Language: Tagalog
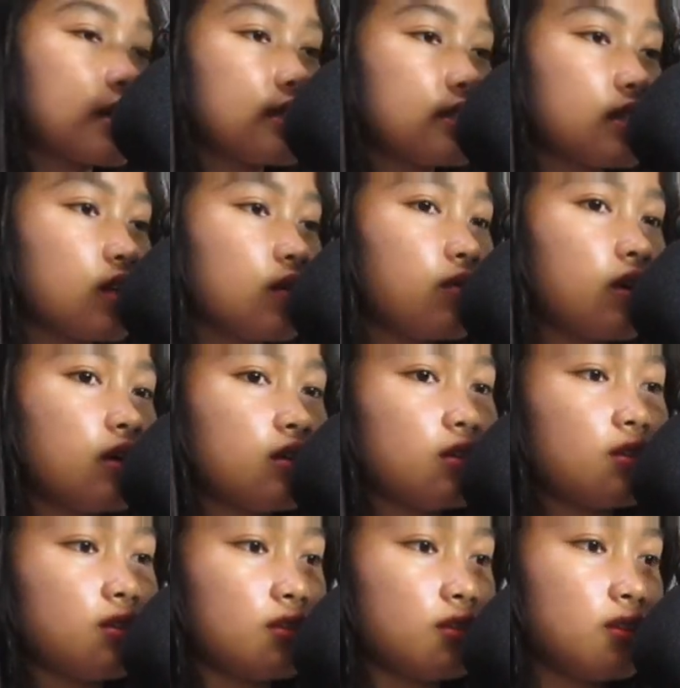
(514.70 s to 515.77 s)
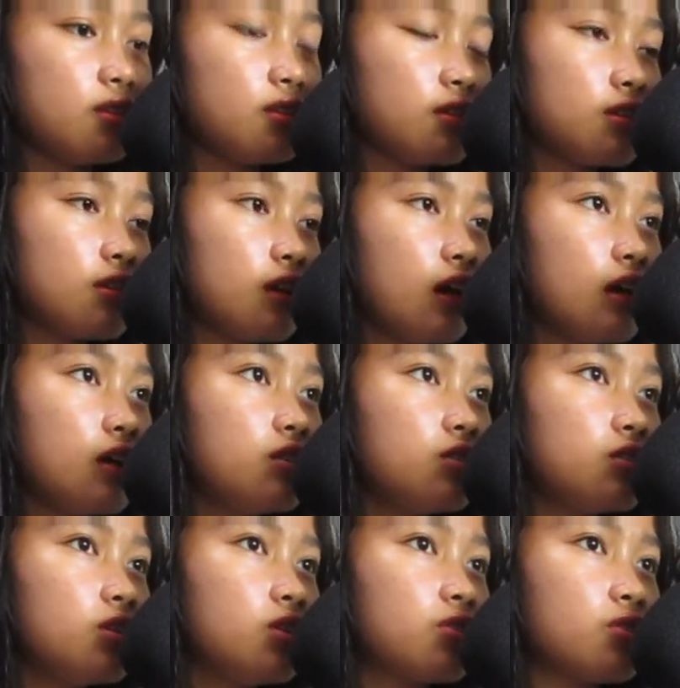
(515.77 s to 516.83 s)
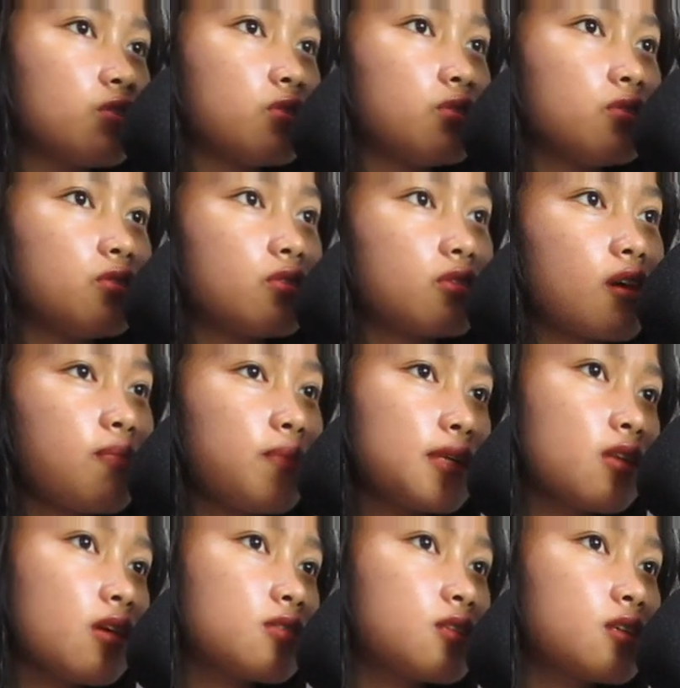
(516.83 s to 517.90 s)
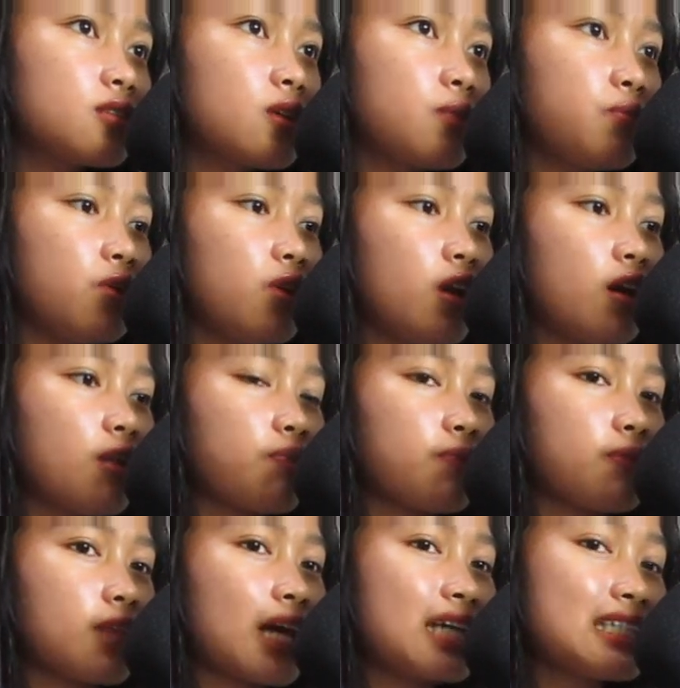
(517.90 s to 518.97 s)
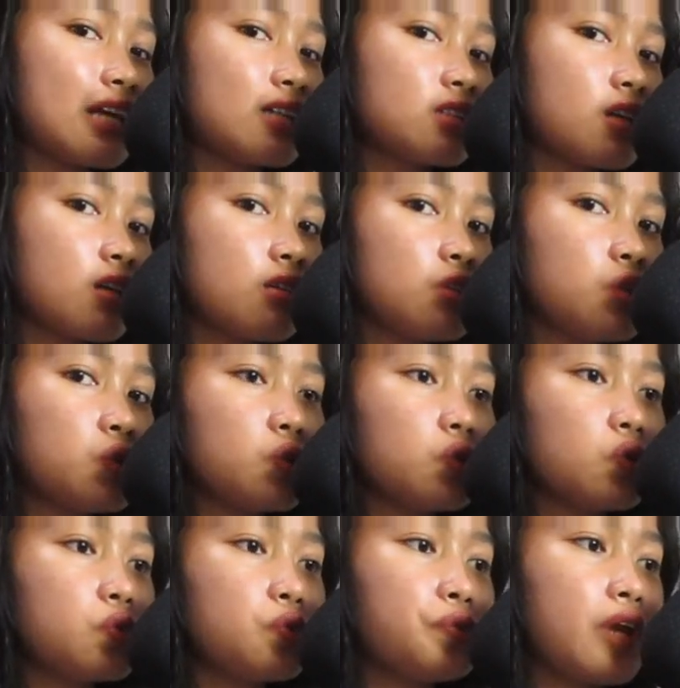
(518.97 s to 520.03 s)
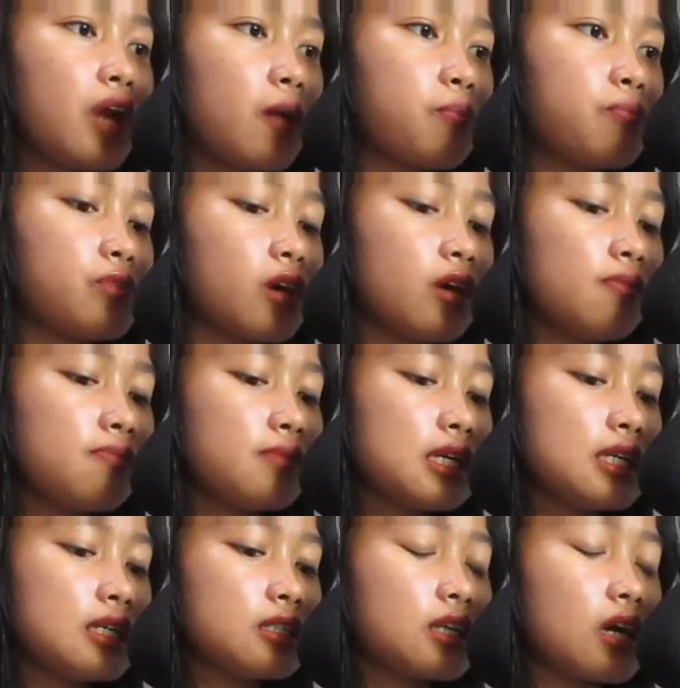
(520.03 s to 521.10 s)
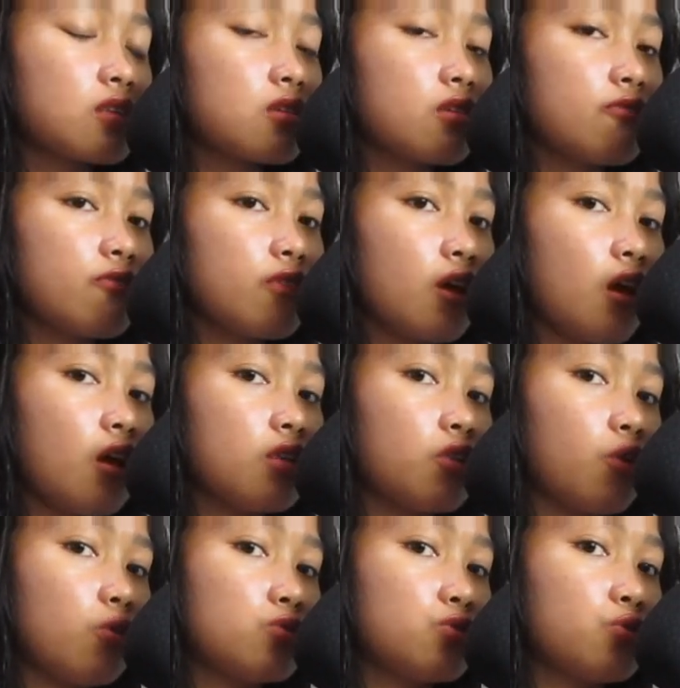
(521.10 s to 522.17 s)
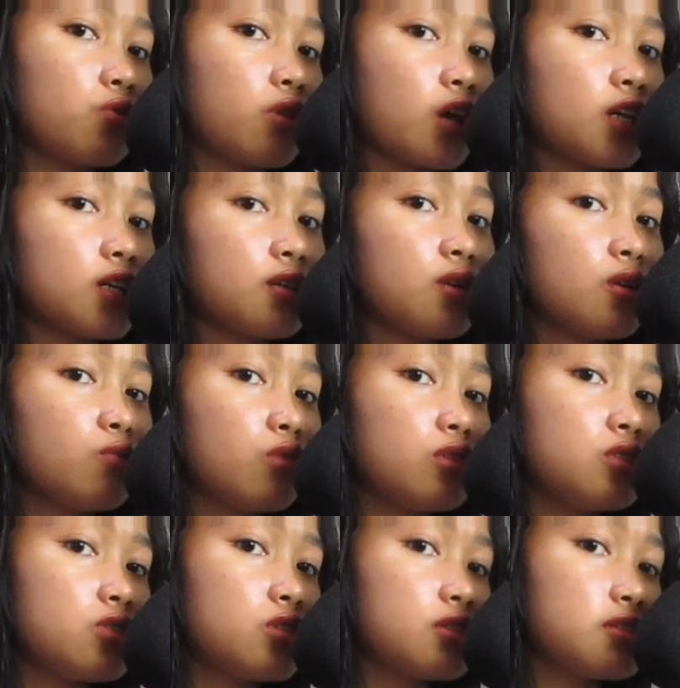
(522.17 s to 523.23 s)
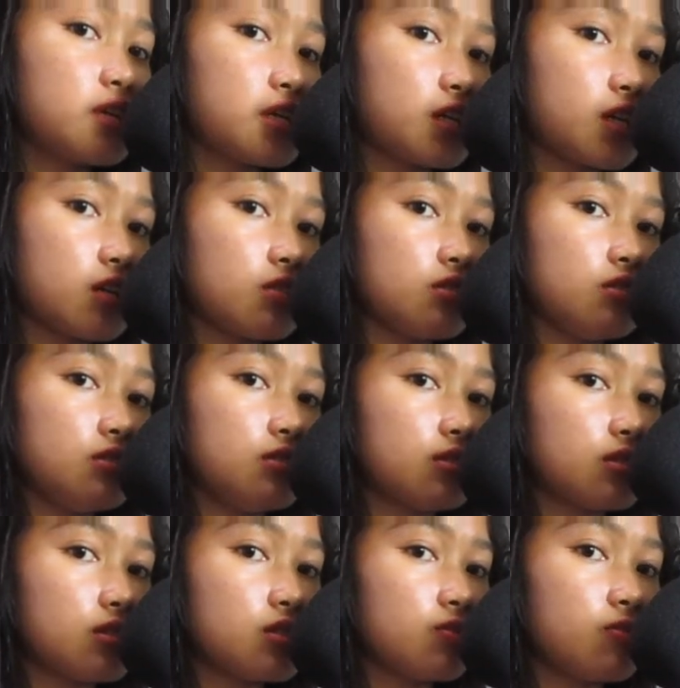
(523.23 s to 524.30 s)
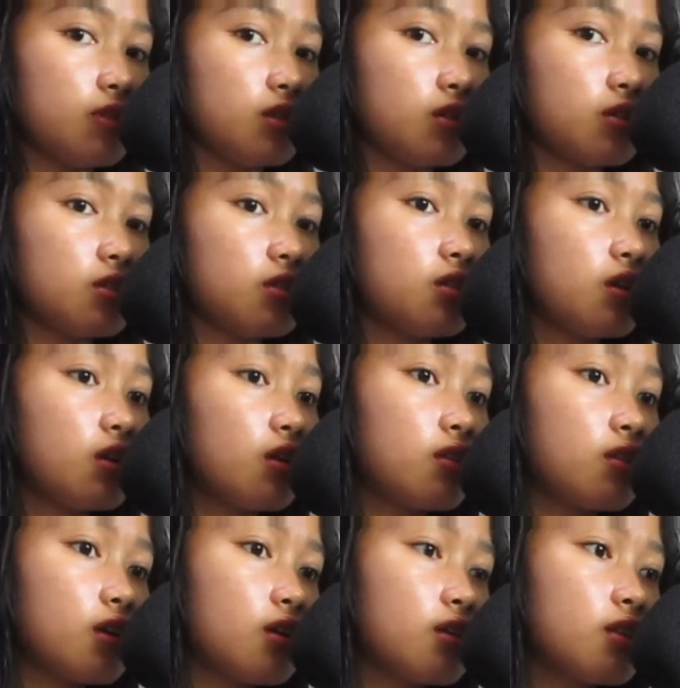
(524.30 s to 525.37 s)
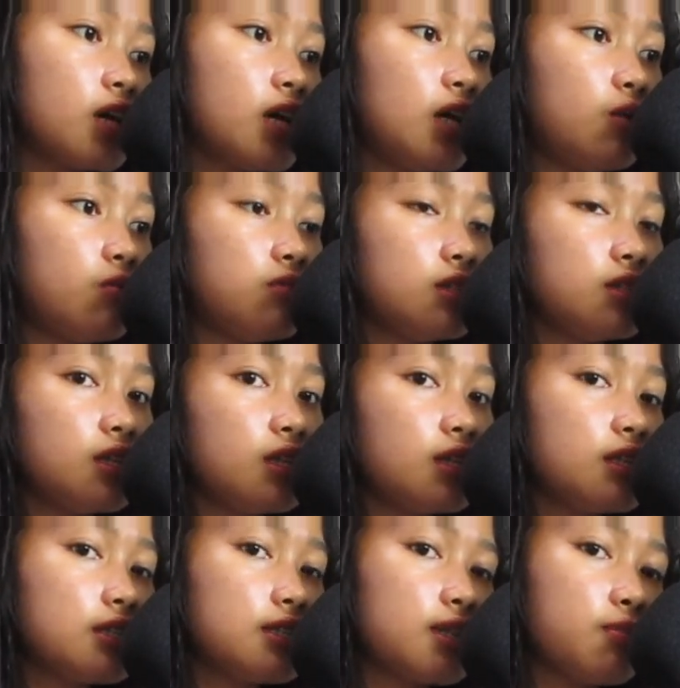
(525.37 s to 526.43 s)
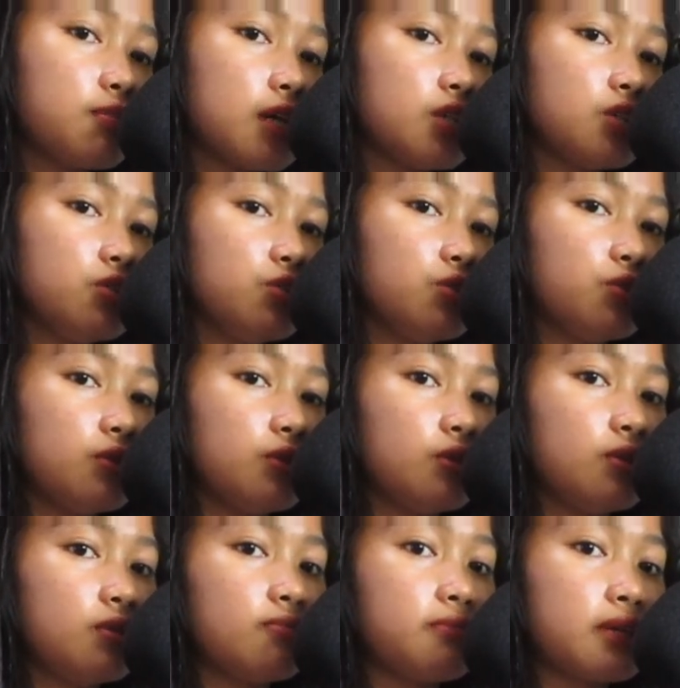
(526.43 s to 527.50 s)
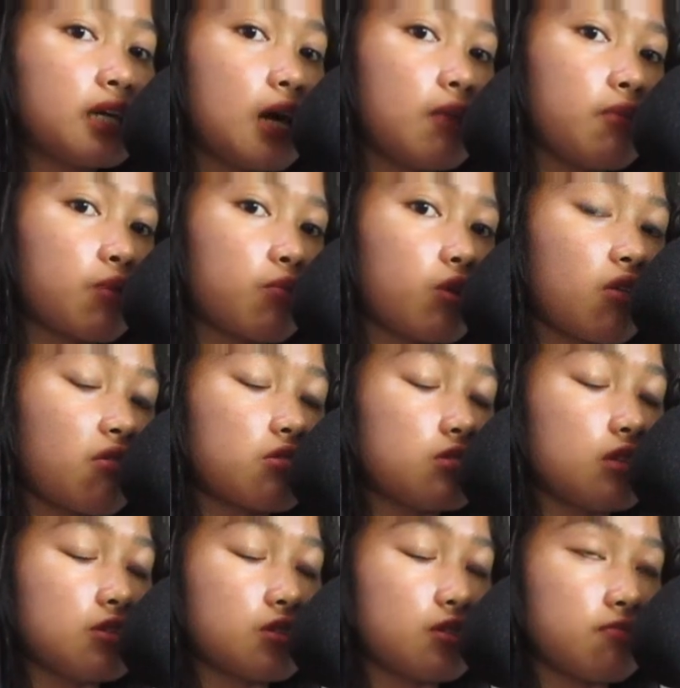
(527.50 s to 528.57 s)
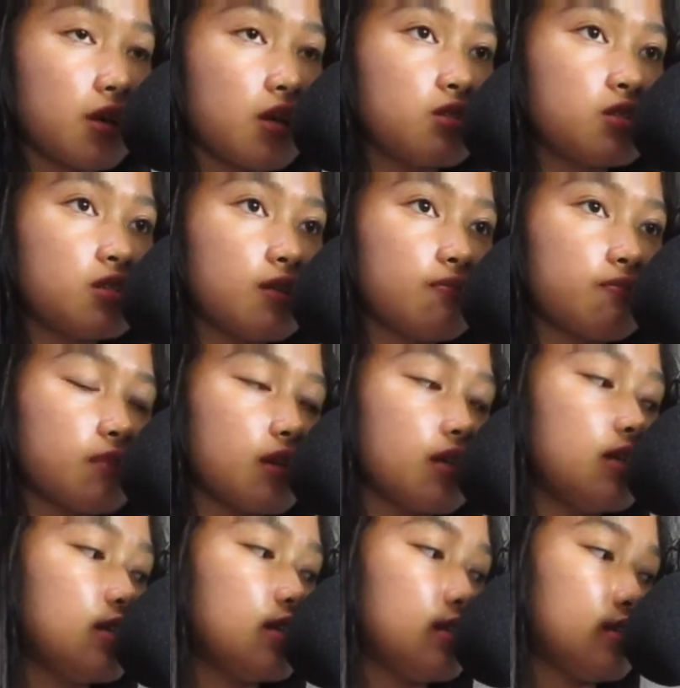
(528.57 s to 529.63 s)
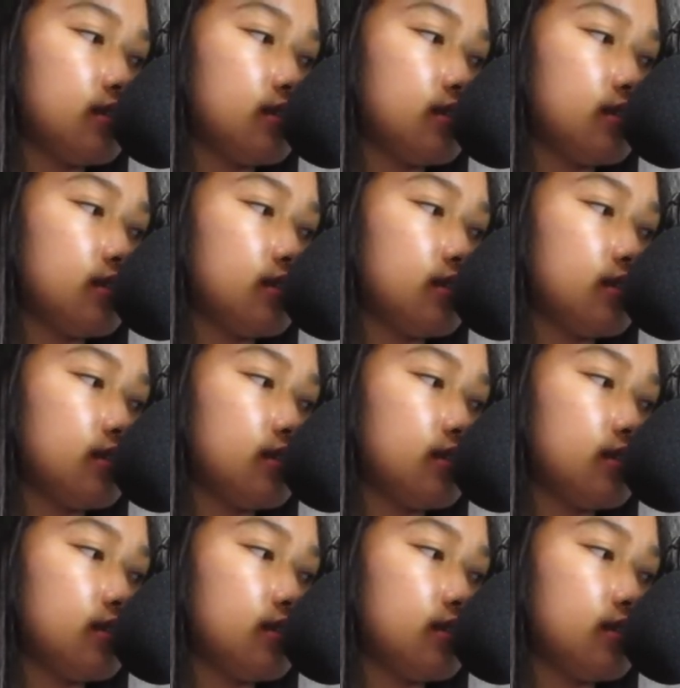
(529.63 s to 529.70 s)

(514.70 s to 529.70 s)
Kasi, uh, ang ano dito, kapag nakasaksak yung, lap nakasaksak yung laptop sa ating V8 Audio 5, pwede siyang directly dun sa speaker. Then, pwede rin isabay yung paggamit mo ng condenser mic, syempre.